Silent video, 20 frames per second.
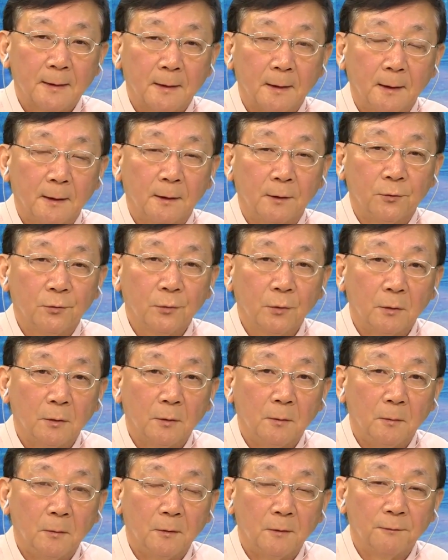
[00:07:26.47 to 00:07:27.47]
呃，如
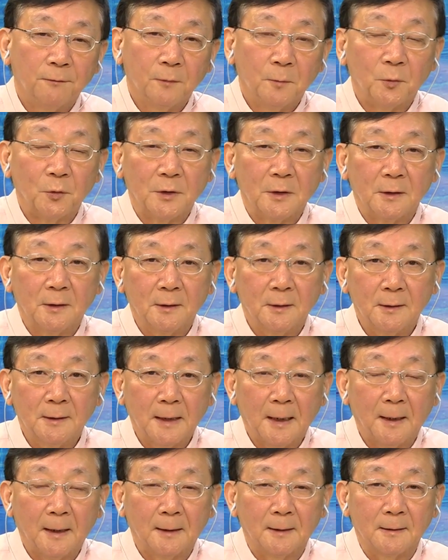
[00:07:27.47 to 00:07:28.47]
果父母亲
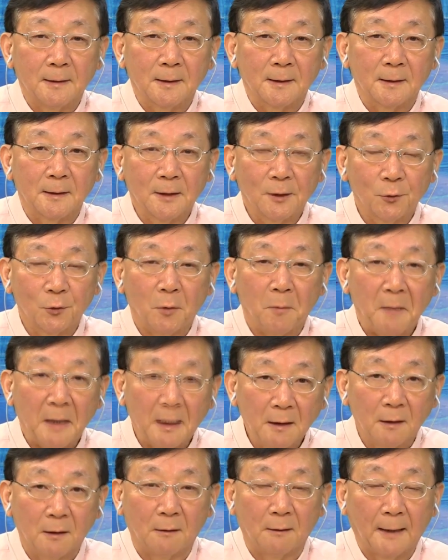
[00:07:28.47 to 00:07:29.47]
在这个厕所
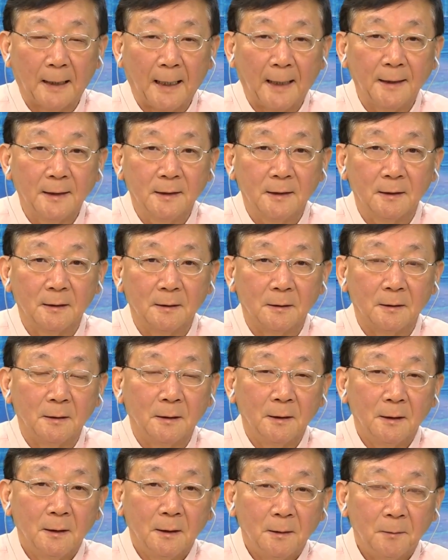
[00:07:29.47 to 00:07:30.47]
门口，孩子
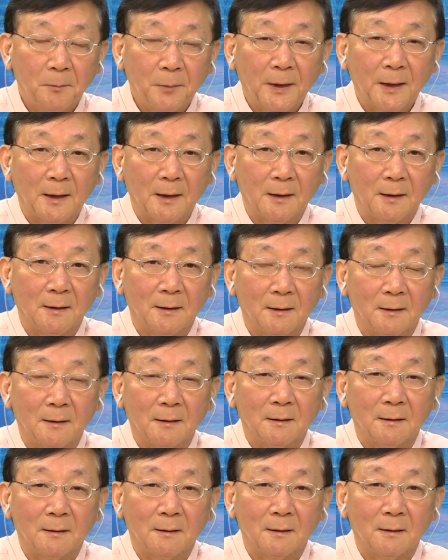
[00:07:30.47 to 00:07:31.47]
被
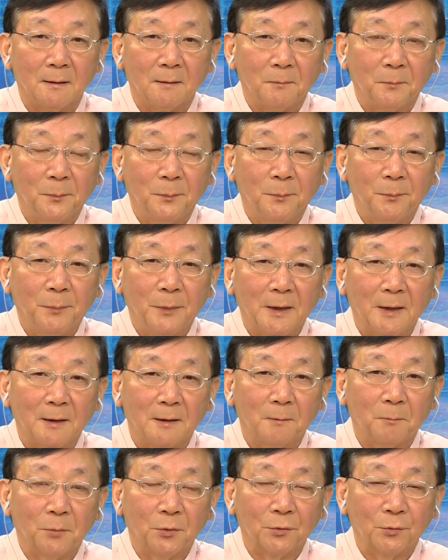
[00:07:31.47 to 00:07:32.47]

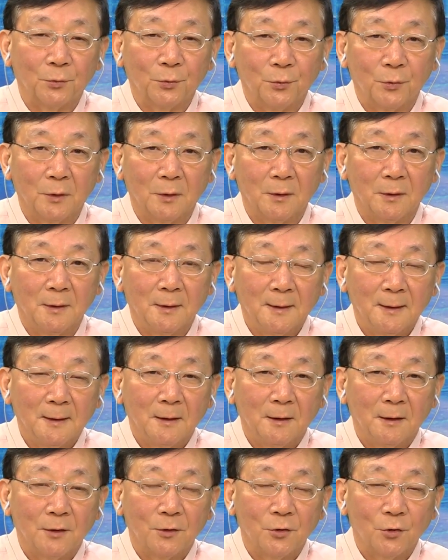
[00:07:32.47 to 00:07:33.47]
被比如说
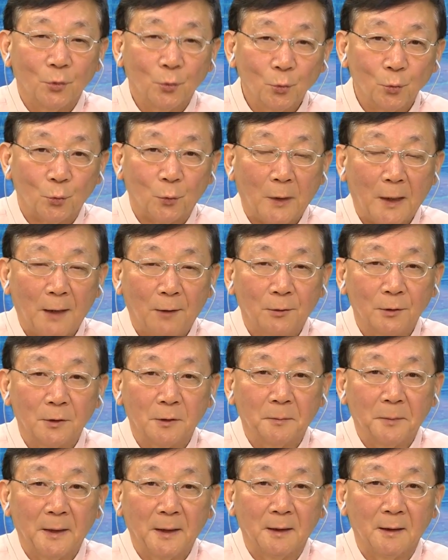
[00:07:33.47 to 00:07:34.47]
羞辱啊，或
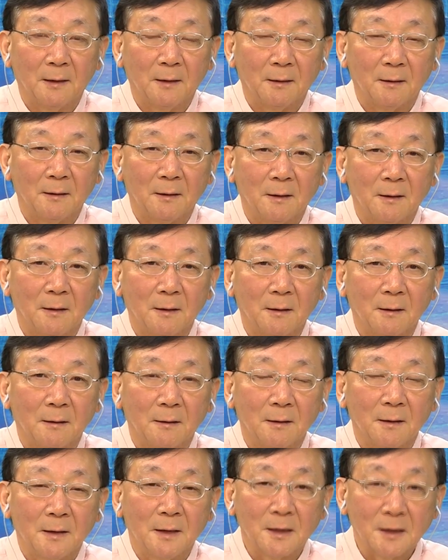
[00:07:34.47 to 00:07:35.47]
者被
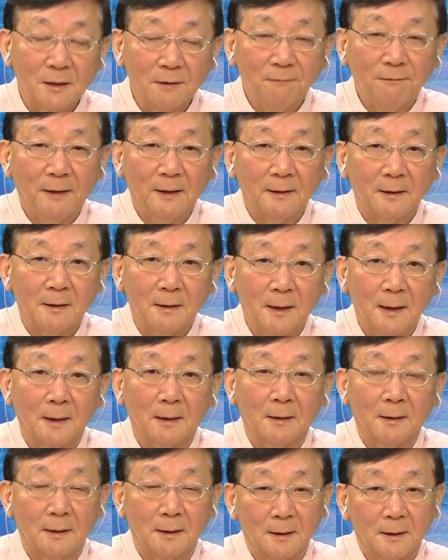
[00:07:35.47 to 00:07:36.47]
性侵犯的，这
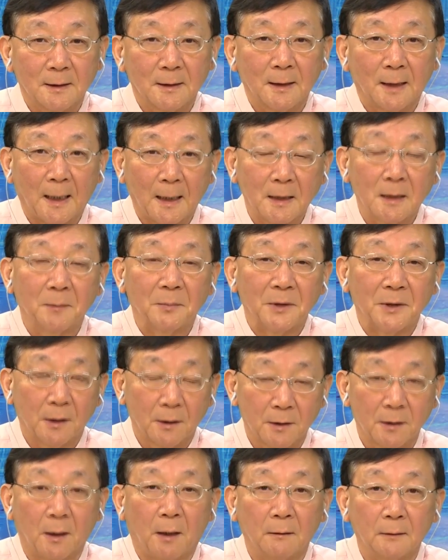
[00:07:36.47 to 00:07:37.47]
个可能性还是比较
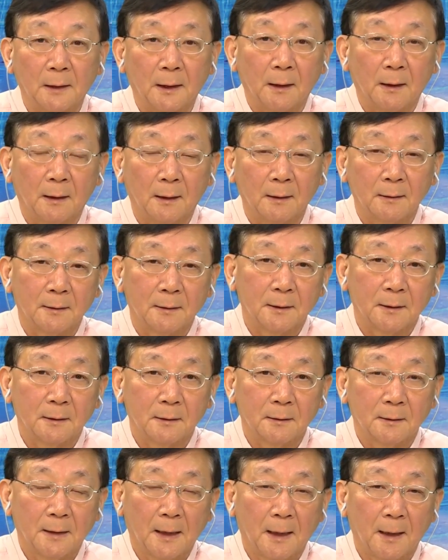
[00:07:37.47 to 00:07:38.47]
小的啊。这
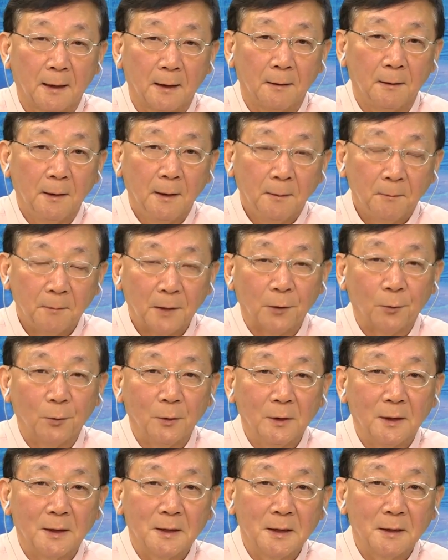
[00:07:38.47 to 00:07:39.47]
个在美
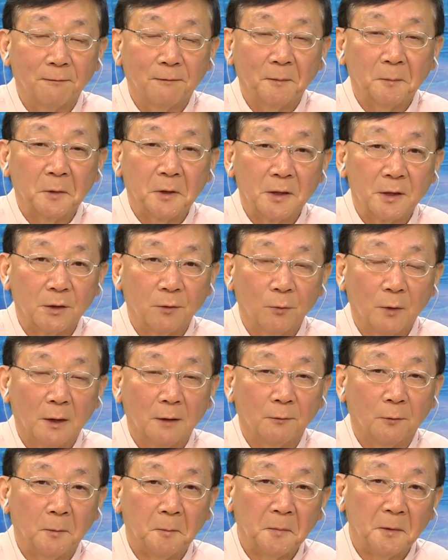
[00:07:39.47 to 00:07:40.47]
国呢，这方面的情
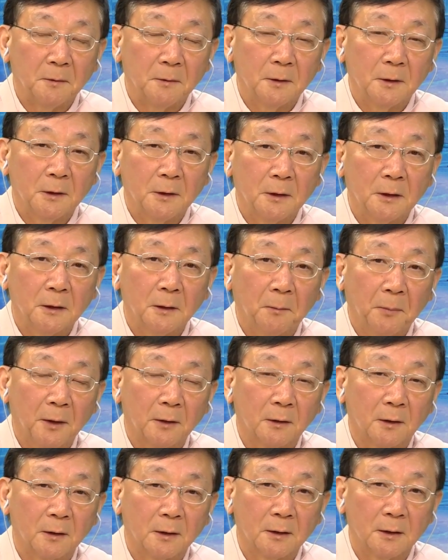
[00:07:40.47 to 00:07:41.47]
况，我们听的报
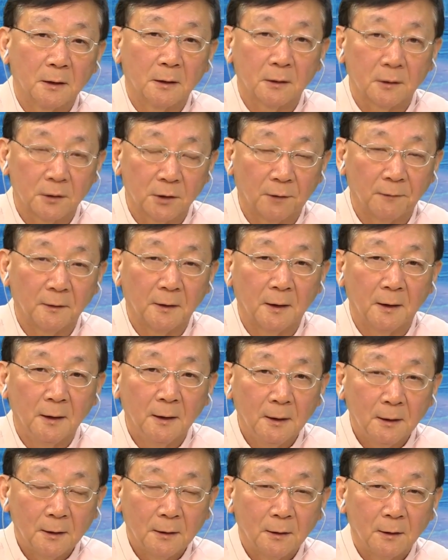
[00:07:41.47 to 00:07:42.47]
道可能稍微
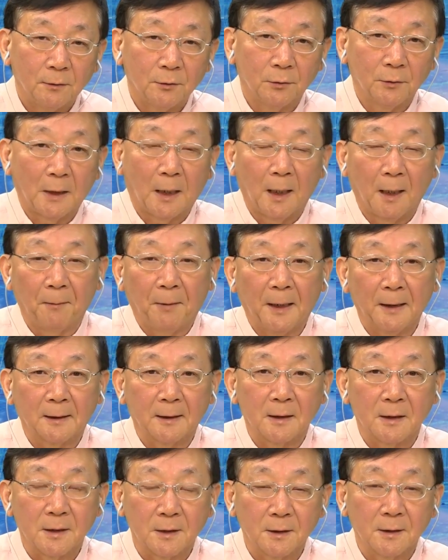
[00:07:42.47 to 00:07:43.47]
有点害怕，
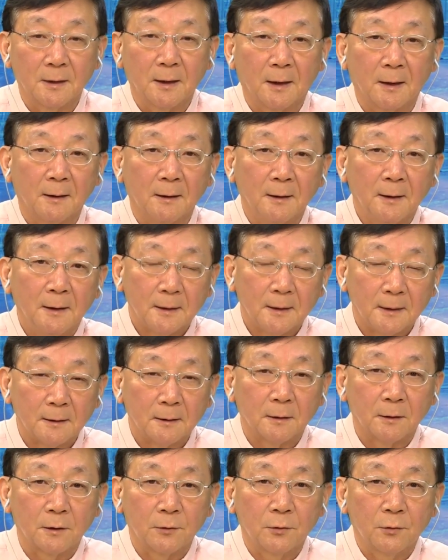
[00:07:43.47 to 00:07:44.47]
但实际上，
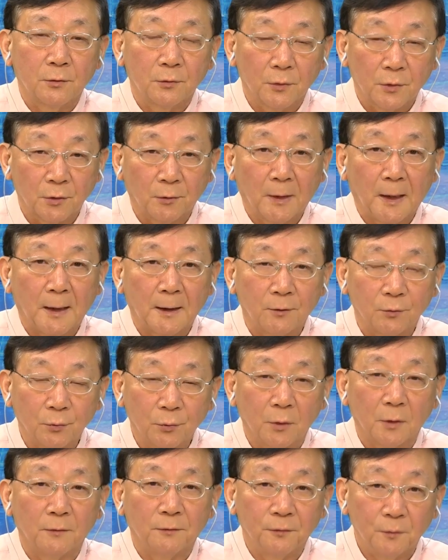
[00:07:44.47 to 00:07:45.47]
说实话，如
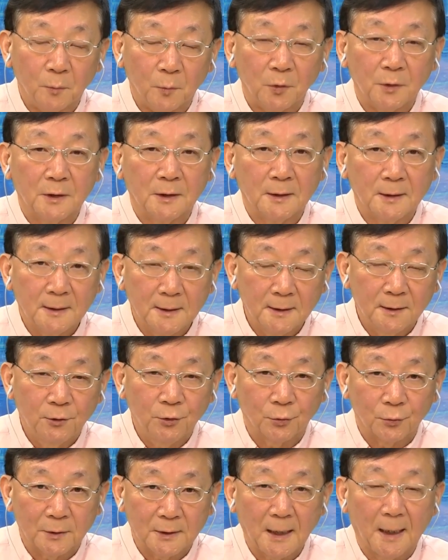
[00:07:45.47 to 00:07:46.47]
果父母亲
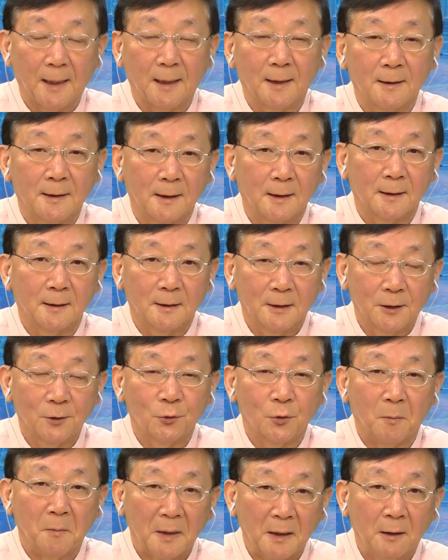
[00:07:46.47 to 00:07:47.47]
就在这个厕
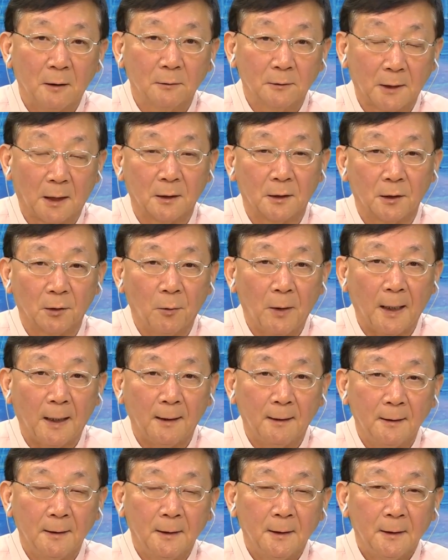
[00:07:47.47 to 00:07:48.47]
所门口等的话，
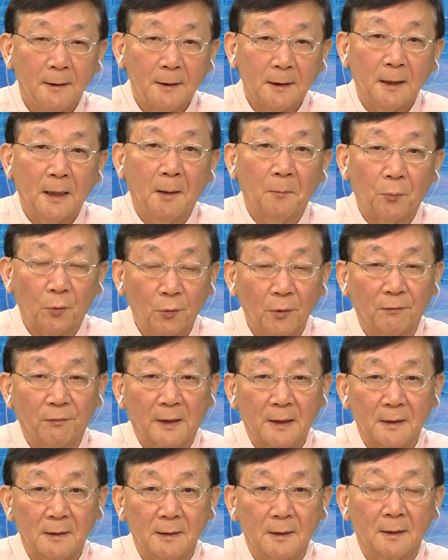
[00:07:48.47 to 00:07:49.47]
应该不会
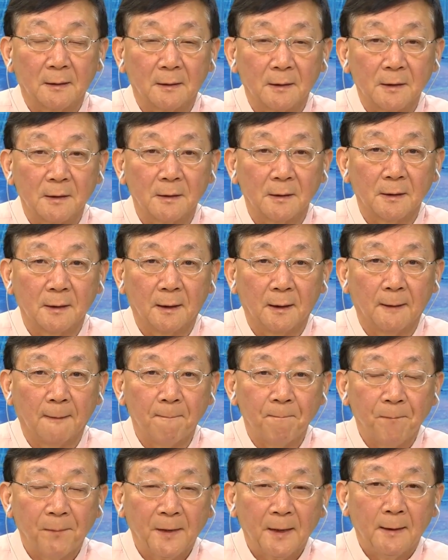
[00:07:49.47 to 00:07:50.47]
发生这样的事情哈。
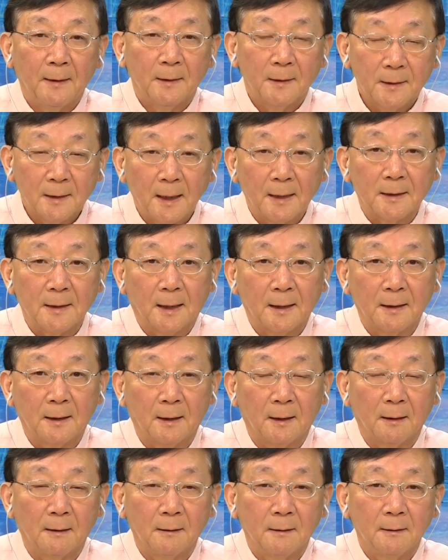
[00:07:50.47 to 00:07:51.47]
再加
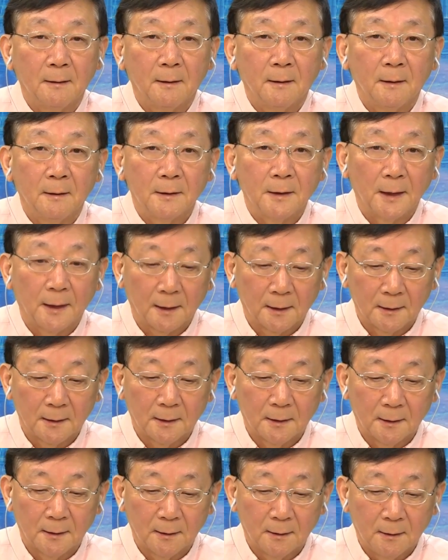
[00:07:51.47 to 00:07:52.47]
上这
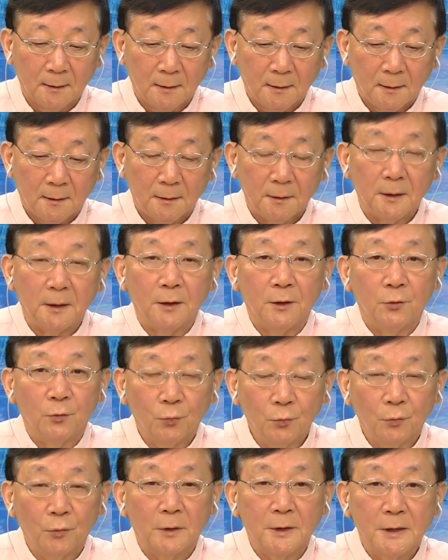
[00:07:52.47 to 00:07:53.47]
个，你
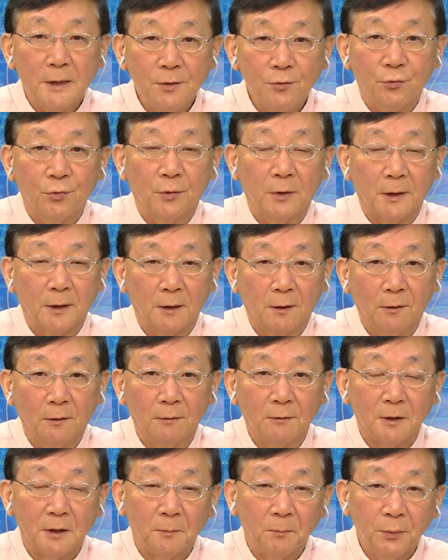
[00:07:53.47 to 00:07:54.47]
如果进去了以
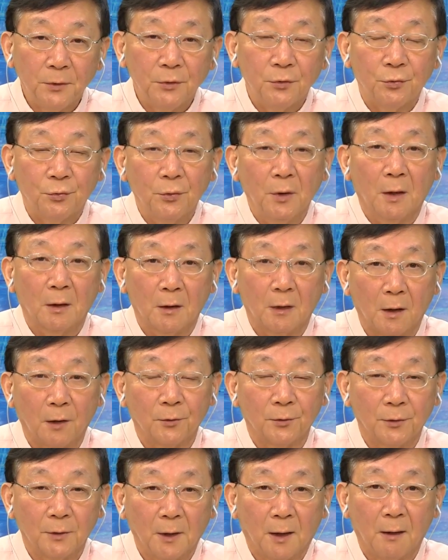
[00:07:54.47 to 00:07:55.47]
后，你必须要考
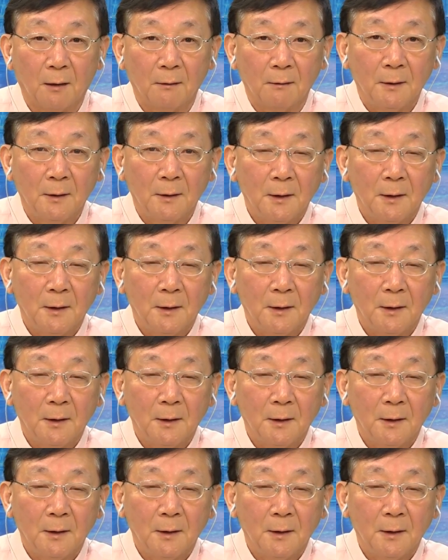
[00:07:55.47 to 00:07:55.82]
虑到。